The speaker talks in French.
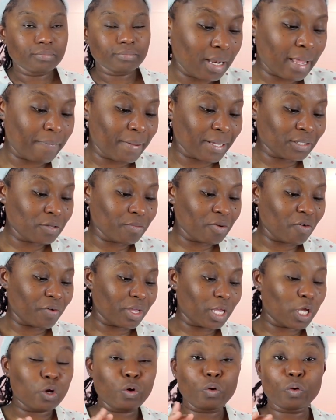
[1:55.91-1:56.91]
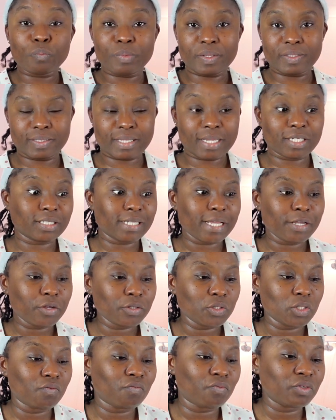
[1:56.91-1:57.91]
La personne m'a envoyé un long message. D'ailleurs,
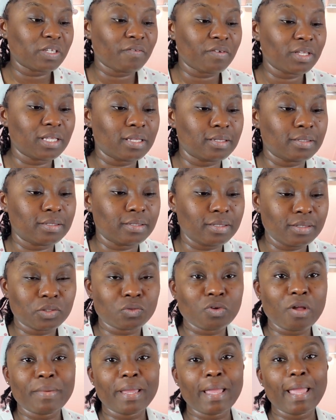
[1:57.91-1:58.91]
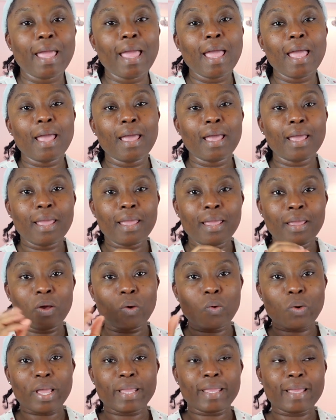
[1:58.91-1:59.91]
si vous avez des histoires mais
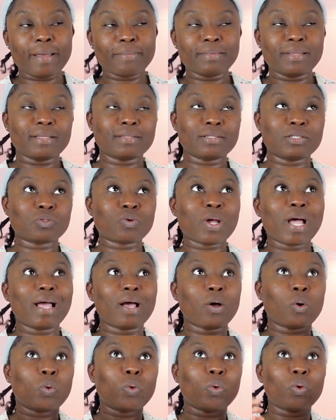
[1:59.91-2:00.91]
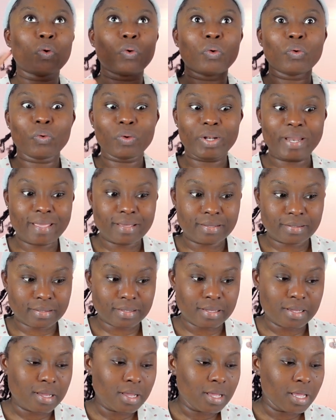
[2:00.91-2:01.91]
incroyables, des histoires ro
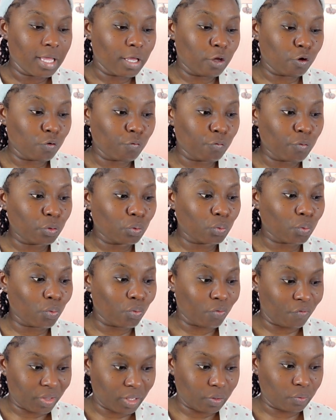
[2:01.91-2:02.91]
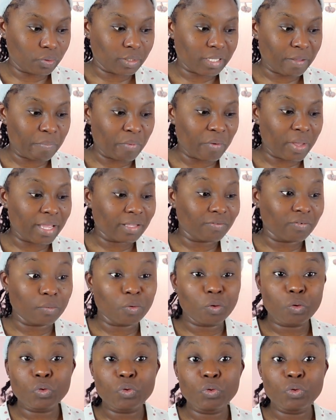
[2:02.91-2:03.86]
et que vous trouvez que ça peut être vraiment